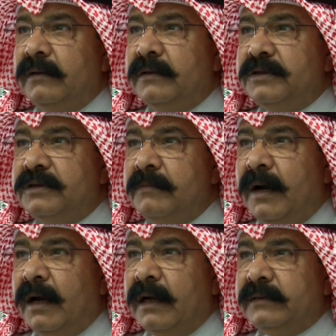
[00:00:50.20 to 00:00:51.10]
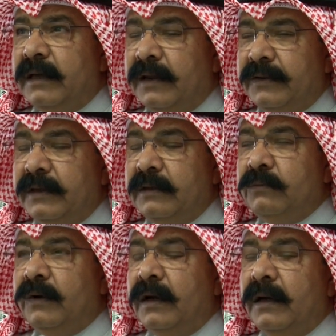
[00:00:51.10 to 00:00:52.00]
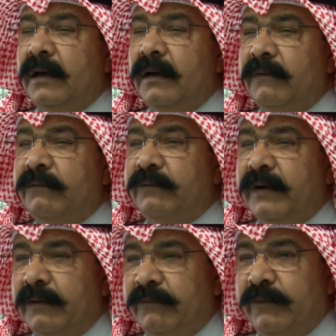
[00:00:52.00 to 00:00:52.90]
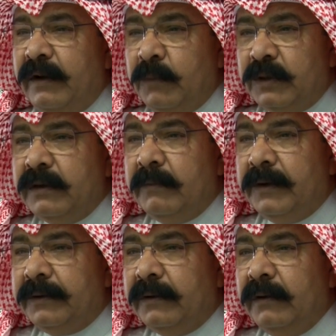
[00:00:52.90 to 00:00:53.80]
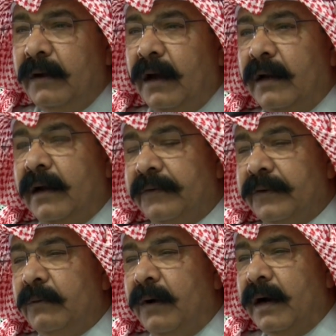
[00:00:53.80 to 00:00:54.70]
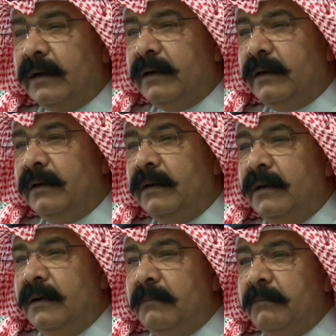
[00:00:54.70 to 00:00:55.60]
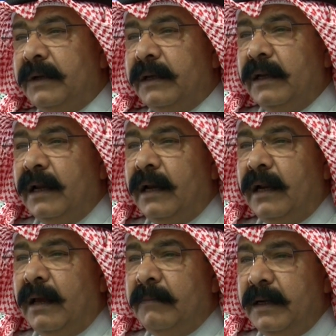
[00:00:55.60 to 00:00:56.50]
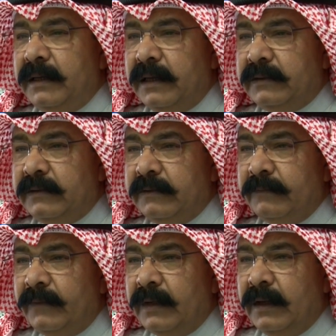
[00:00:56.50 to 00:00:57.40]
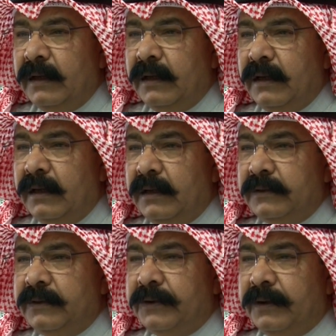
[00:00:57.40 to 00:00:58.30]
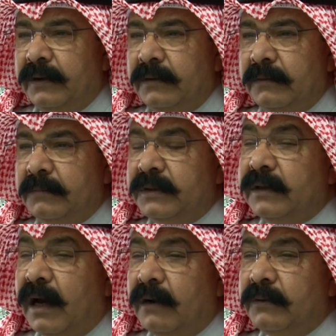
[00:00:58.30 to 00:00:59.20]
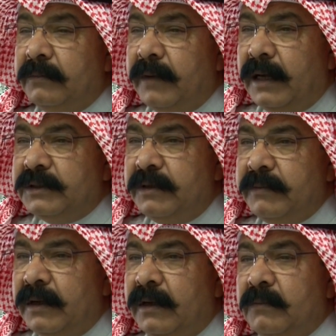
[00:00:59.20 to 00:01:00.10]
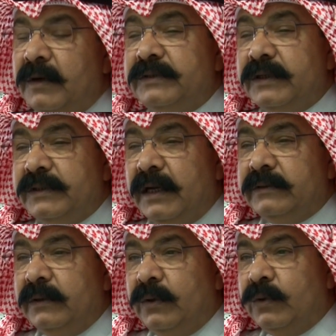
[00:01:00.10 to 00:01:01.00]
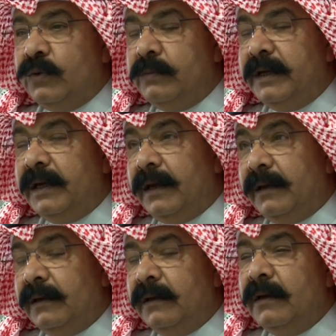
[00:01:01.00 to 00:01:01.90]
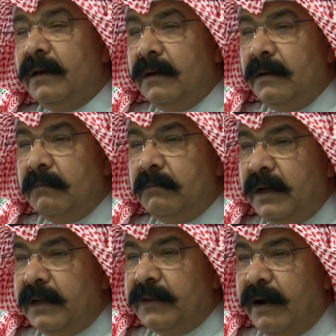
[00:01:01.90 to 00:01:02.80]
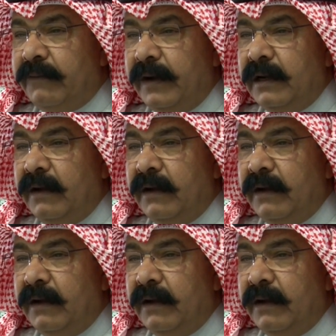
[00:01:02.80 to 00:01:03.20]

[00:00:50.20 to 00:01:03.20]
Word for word: الاجتماعات هذه وفي في المؤتمر على أرض الواقع من خلال عملية آه، درع بالتعاون مع جميع المؤسسات الحكومية بالإضافة